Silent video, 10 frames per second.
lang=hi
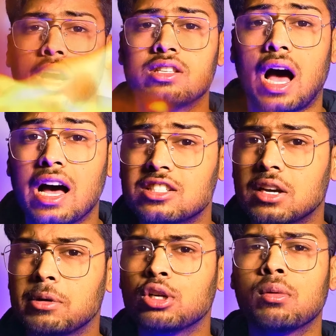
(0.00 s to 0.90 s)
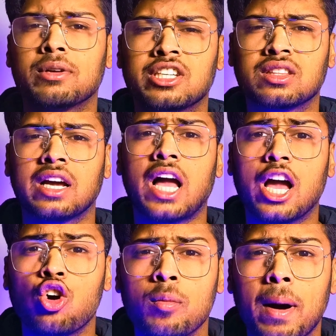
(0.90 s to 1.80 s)
तो गाइज आज के वीडियो में बस इतना
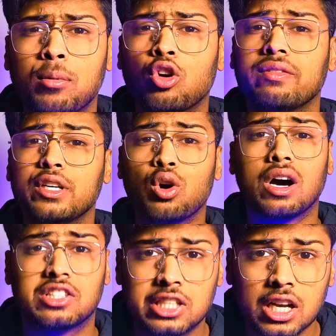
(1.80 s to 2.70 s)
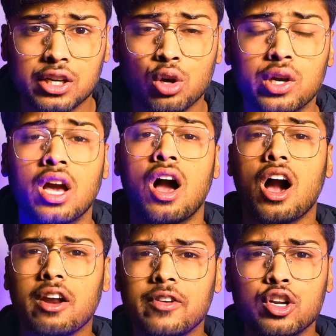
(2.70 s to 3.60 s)
ही आई होप आप लोग को वीडियो अच्छी लगी होगी
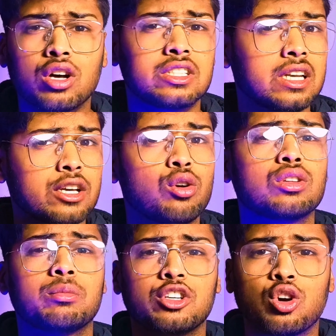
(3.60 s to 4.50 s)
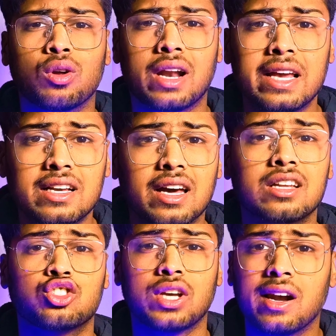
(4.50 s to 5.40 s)
अगर वीडियो अच्छी लगी होगी तो वीडियो को लाइक
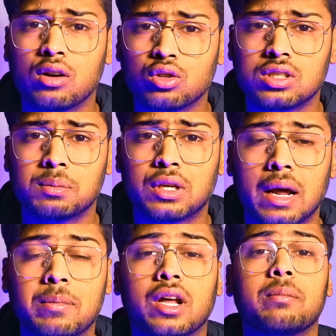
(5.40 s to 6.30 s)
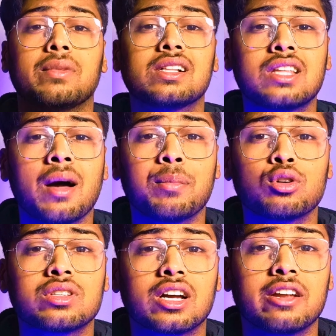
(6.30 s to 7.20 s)
करें चैनल को सब्सक्राइब करें मिलते हैं
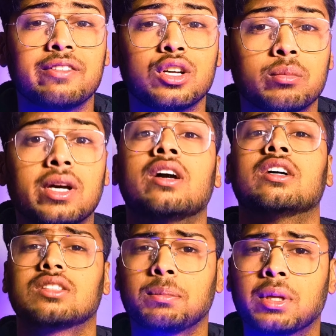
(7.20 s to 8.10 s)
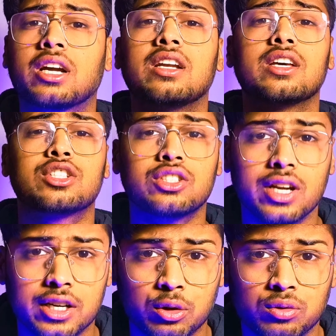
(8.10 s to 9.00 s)
आप लोग से अगले वीडियो में तब तक के लिए
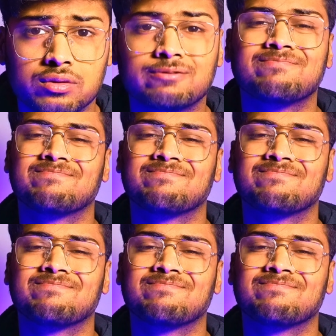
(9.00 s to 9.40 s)
स्टे ट्यून